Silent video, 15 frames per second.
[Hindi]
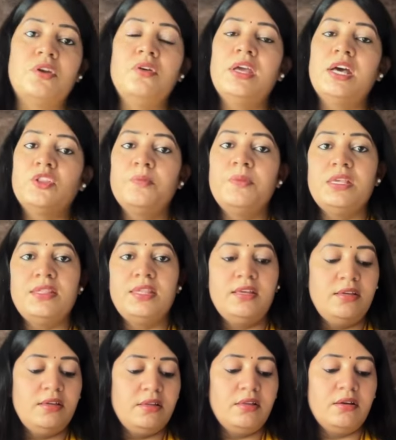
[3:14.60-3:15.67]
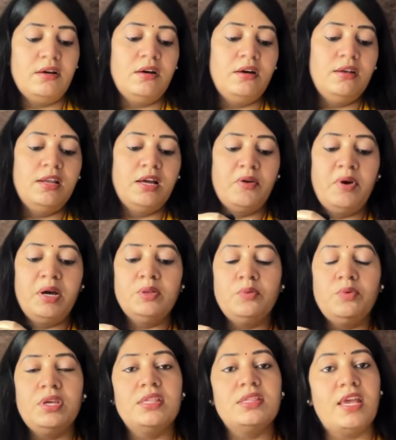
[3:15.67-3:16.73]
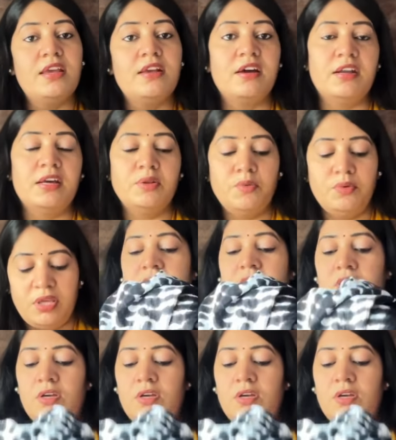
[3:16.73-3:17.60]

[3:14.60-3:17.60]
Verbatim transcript: रही हूँ या तो मैं इसे लगवा दूंगी सही करा दूंगी